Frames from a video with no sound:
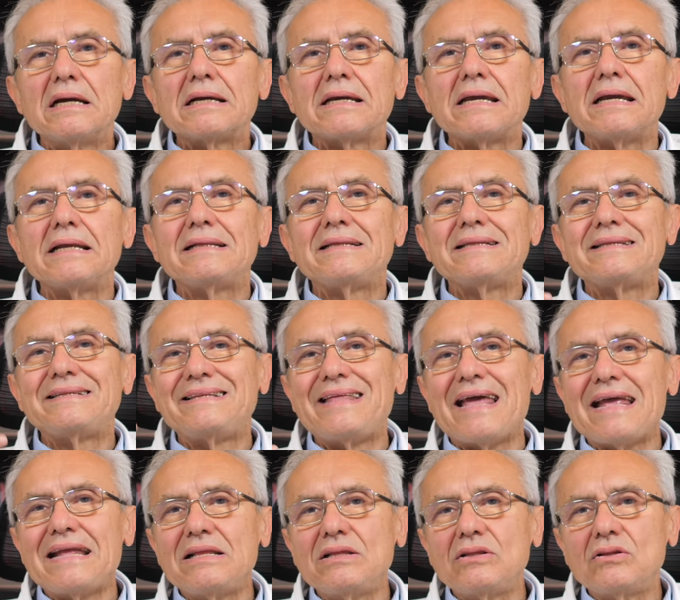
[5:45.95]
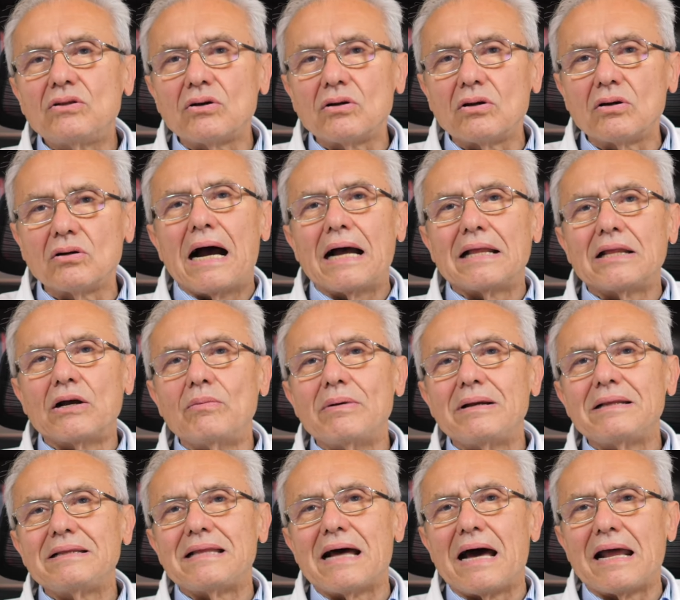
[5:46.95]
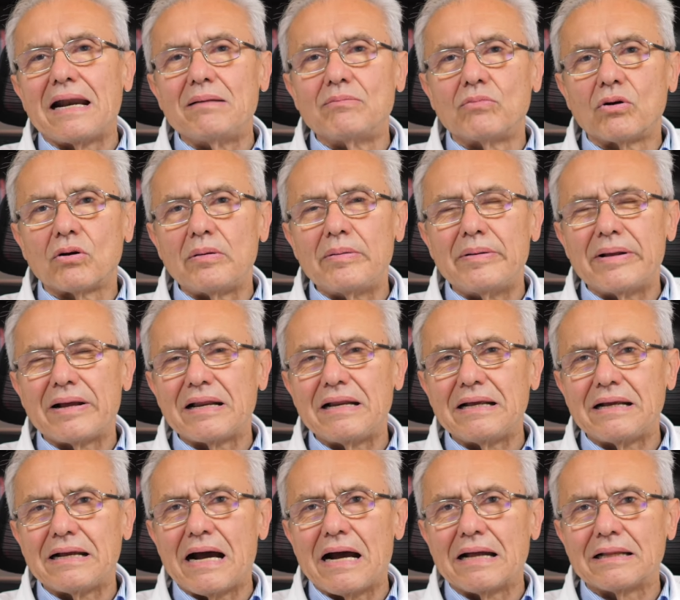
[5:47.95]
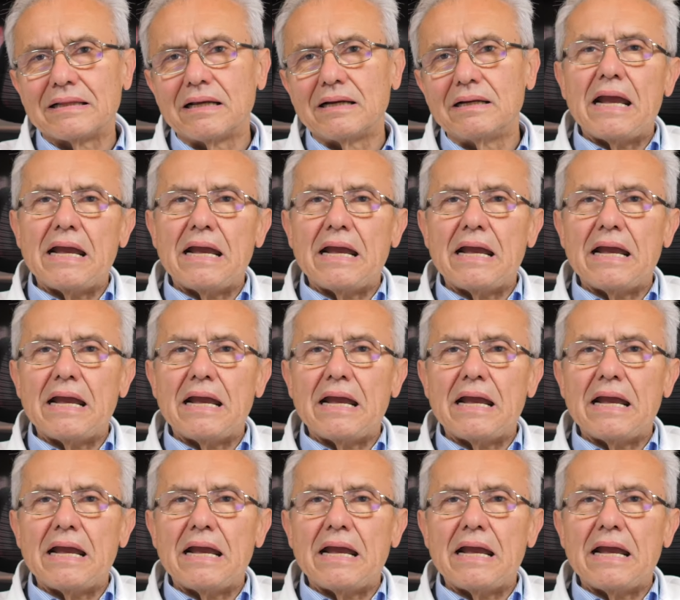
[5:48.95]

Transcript: che tendono ad aumentare l'emoglobina glicata